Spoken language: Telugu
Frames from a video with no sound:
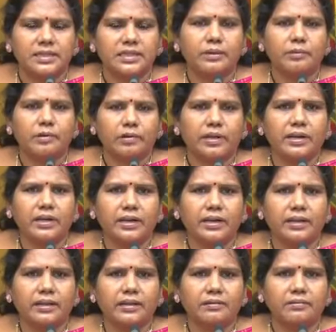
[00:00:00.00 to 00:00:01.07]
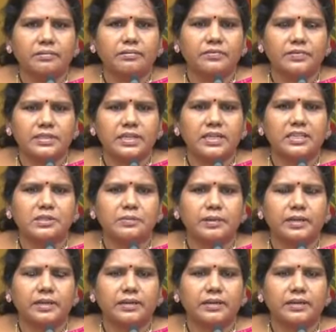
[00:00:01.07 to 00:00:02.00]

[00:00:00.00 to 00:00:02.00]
జగన్మోహన్ రెడ్డి గారు విజయలక్ష్మి